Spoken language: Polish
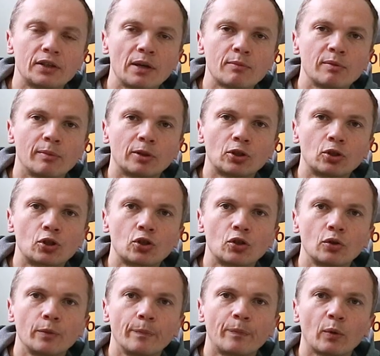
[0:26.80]
Chciałem zobaczyć,
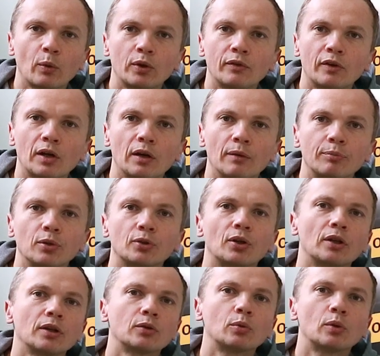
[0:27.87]
czy ładowarka
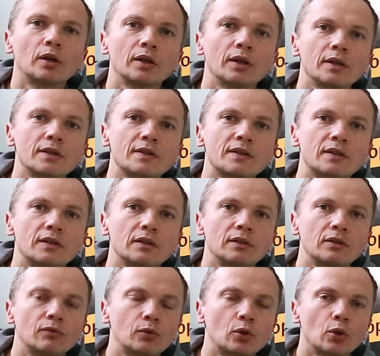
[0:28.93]
Piotra, która jest
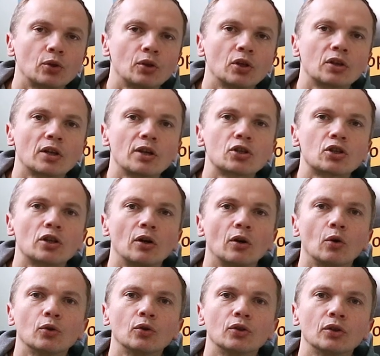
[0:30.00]
dwukrotnie dwukrotnie tańsza
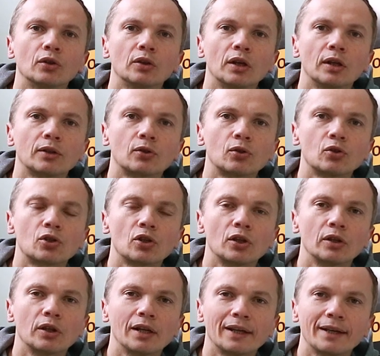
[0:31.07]
od
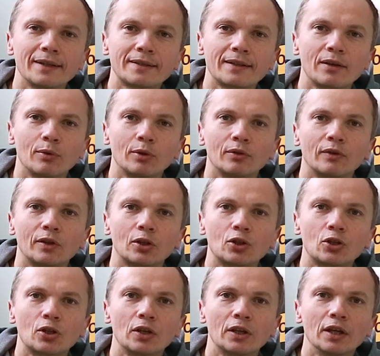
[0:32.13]
elektronicznej, eleganckiej
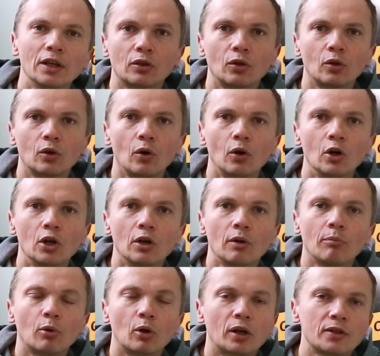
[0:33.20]
ładowareczki Noco,
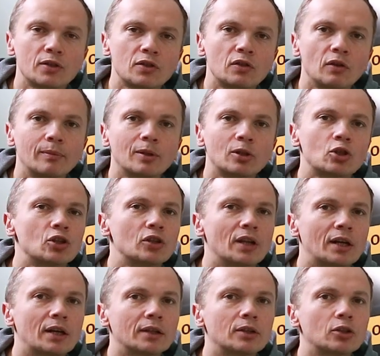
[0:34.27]
poradzi sobie, czy
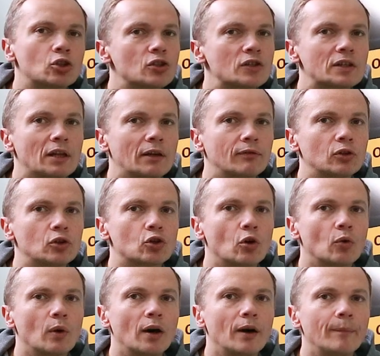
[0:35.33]
da radę, czy stawi
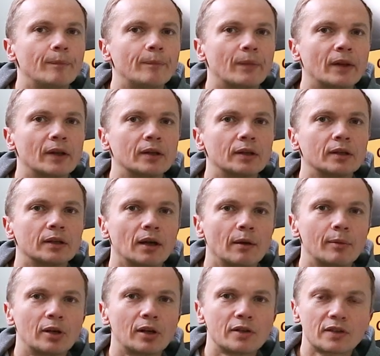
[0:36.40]
czoła e,
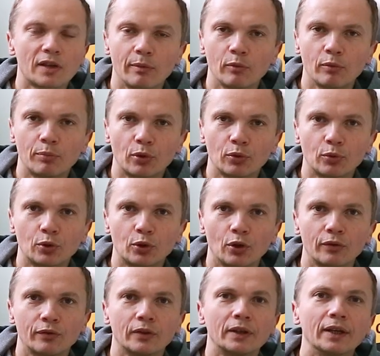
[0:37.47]
amerykańskiemu
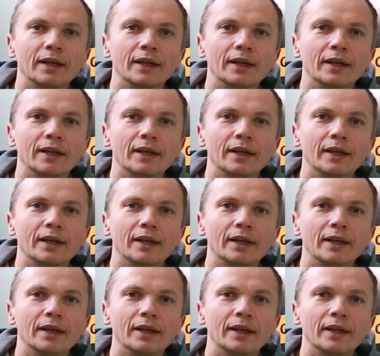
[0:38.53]
produktowi.